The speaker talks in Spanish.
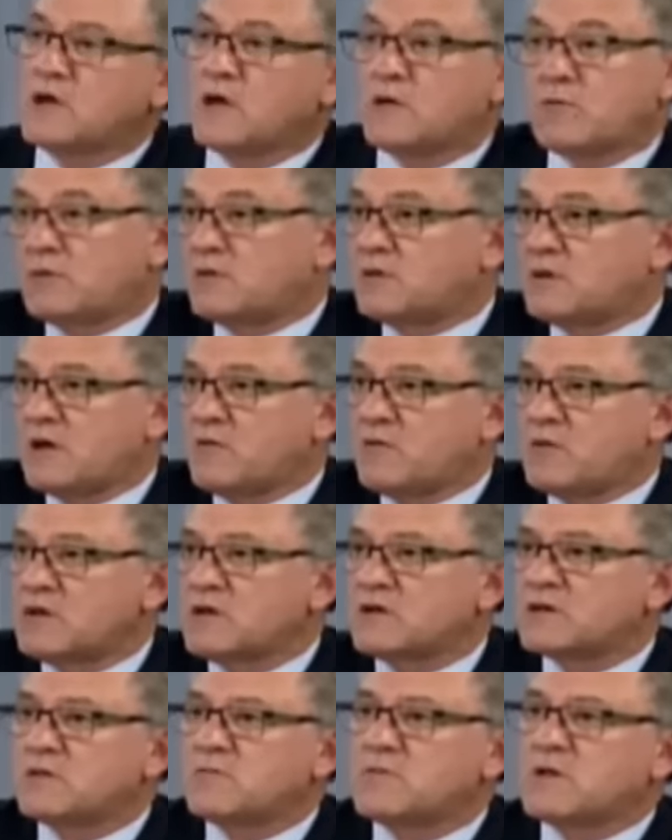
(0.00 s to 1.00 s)

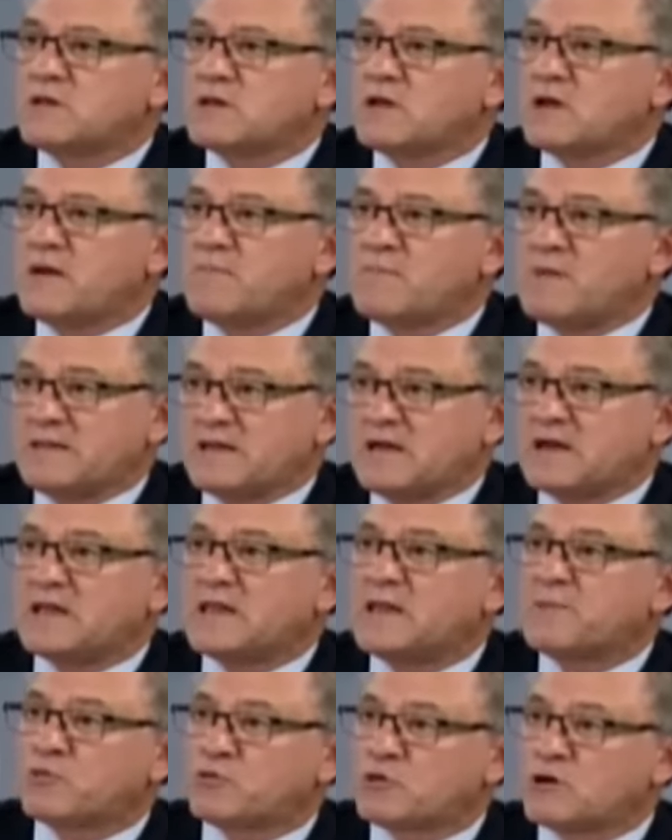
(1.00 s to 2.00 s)
Evidentemente la manera
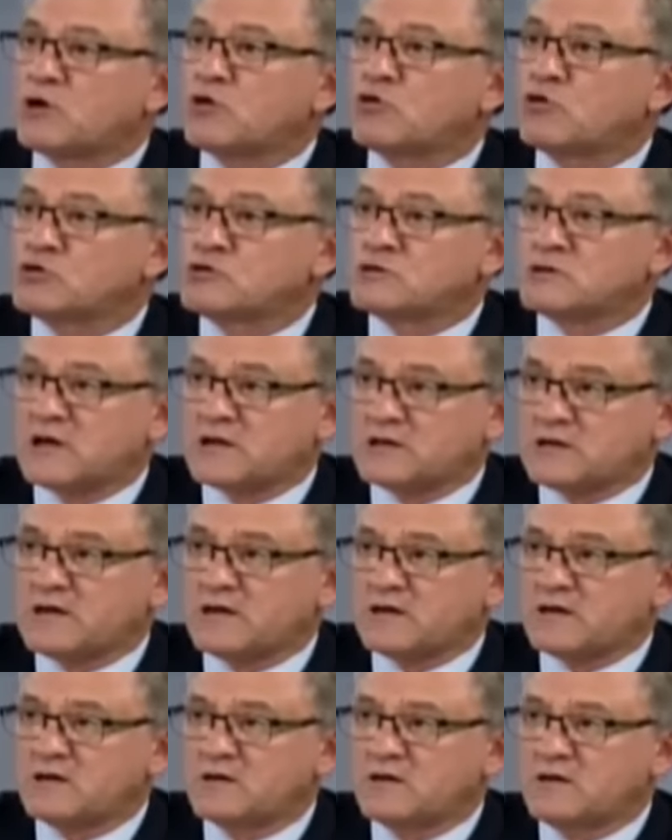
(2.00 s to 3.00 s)
de poder
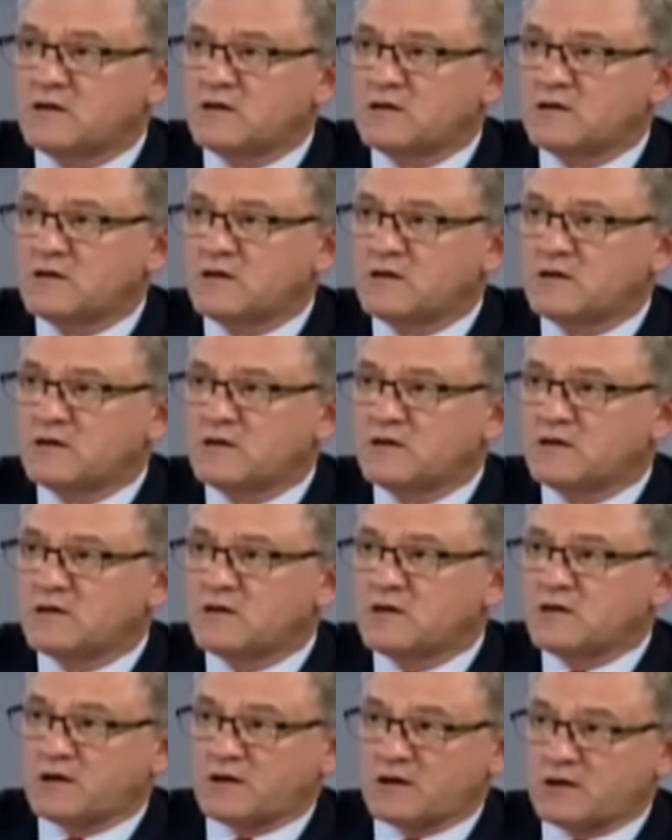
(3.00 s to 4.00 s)
contratar
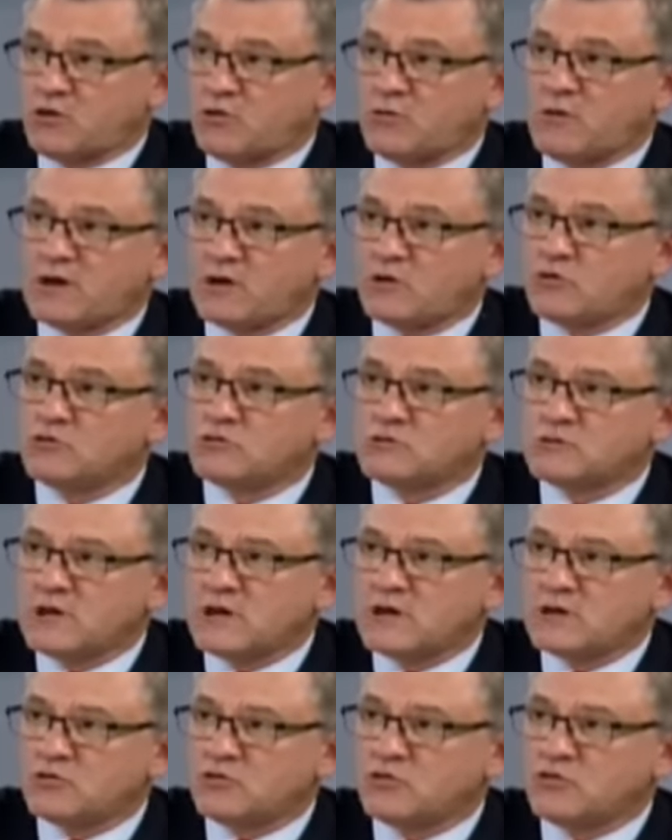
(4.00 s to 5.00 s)
y renovar
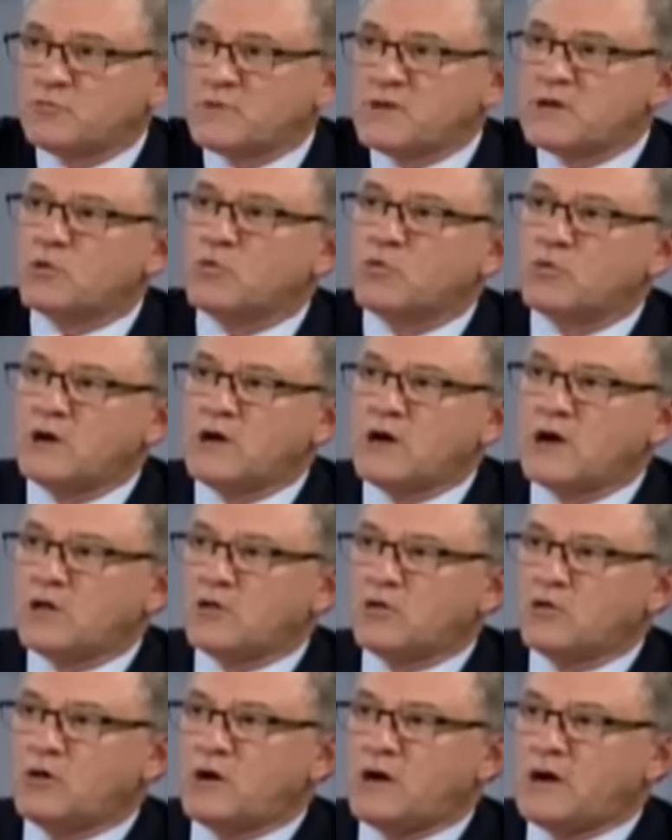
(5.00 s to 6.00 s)
contratos
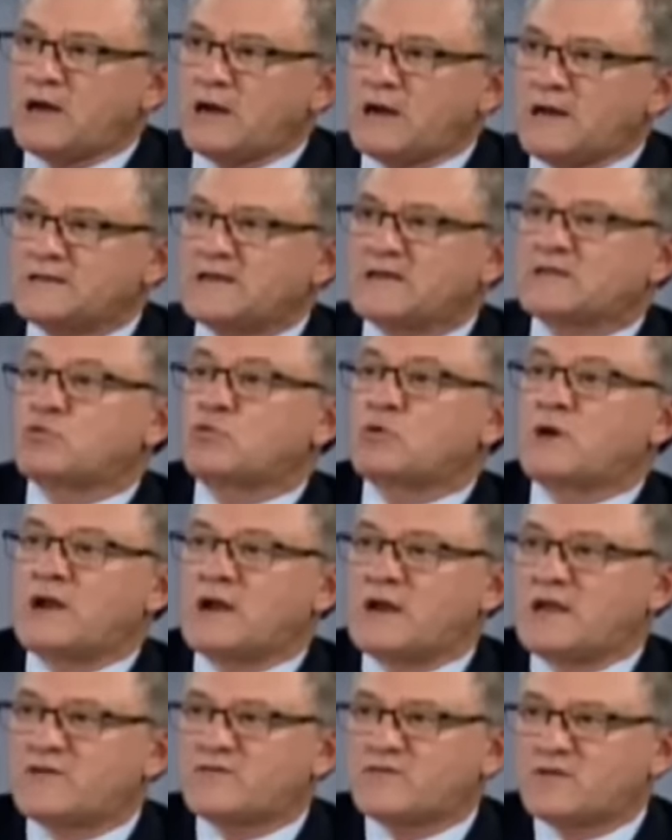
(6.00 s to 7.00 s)
vinculado a la
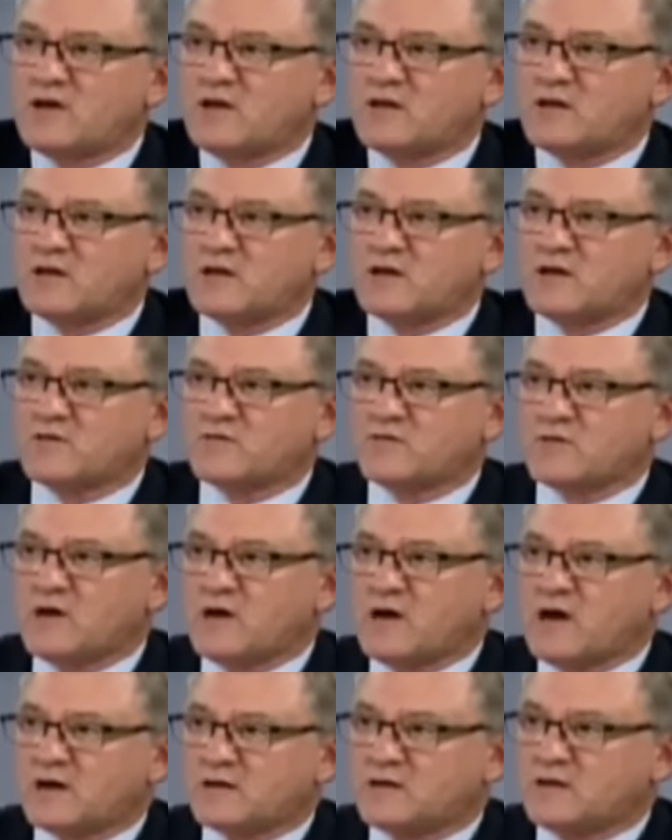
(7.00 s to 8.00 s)
naturaleza de
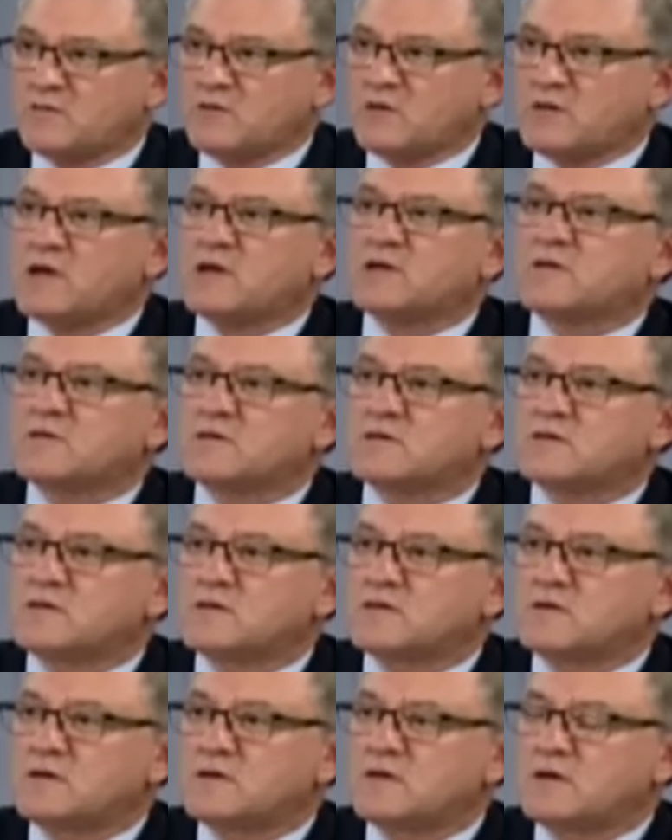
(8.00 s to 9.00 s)
esa actividad.
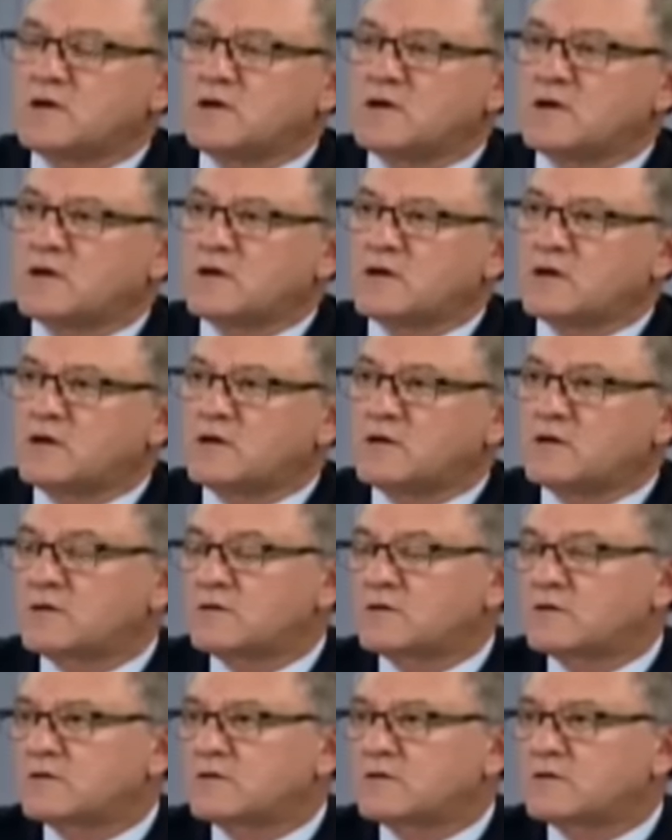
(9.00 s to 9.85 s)
Bueno, ahí, ahí